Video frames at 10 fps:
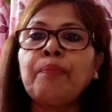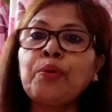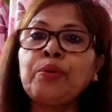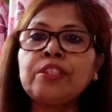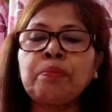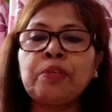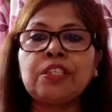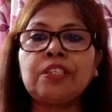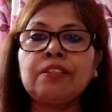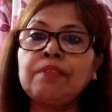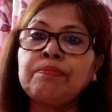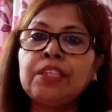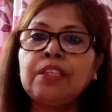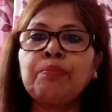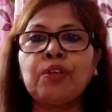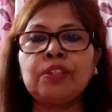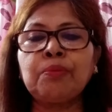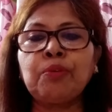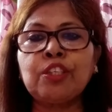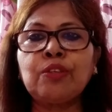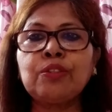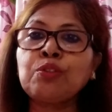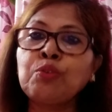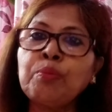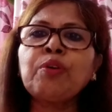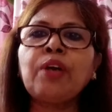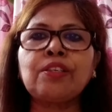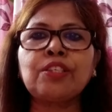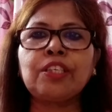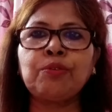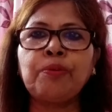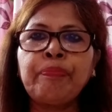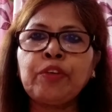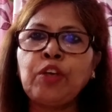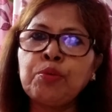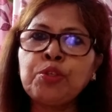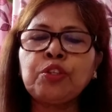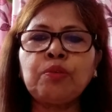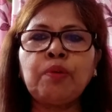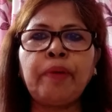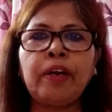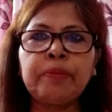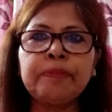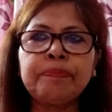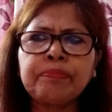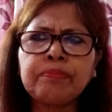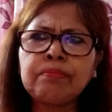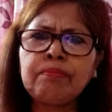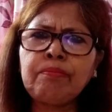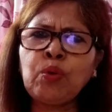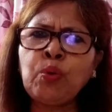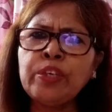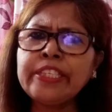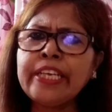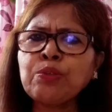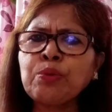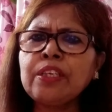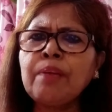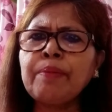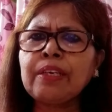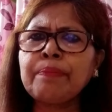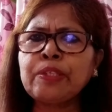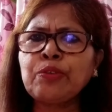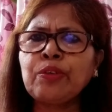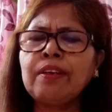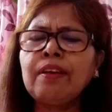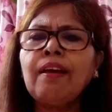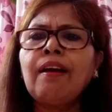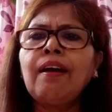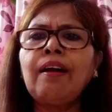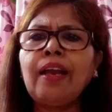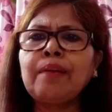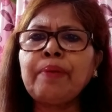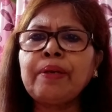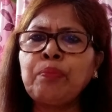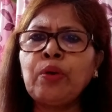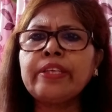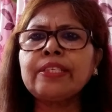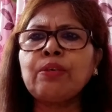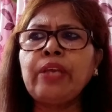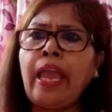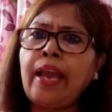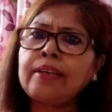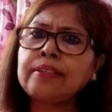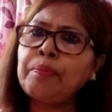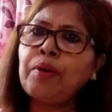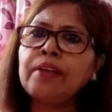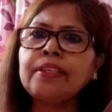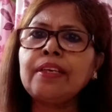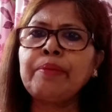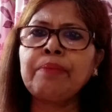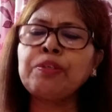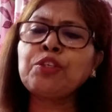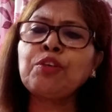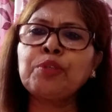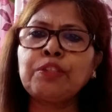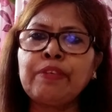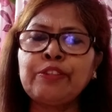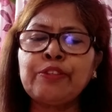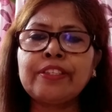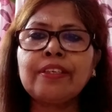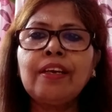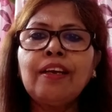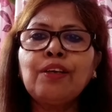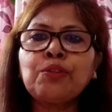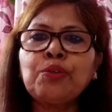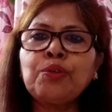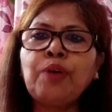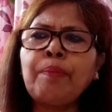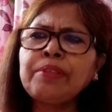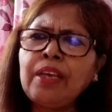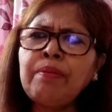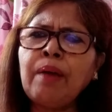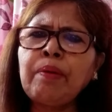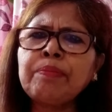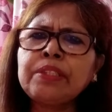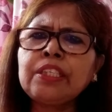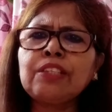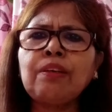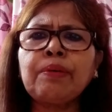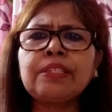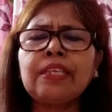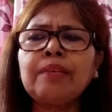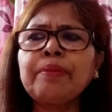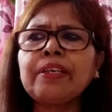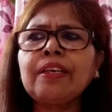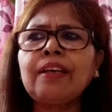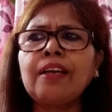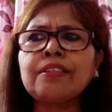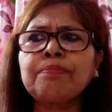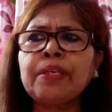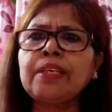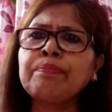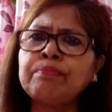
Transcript: বড় ইন্সপিরেশন দিদি বর্দি বলেছিল যে তুমিও গান শেখো অবশ্যই তুমি পারবে ওই যে একটুখানি আমাকে পেছনে একবার বলেছে ওই একটা বলাতেই আমি ভীষণ মোটিভেট হয়েছি তো আমি তাই ভাবলাম ঠিকই তো আমার ছেলে মেয়েকে গান মানে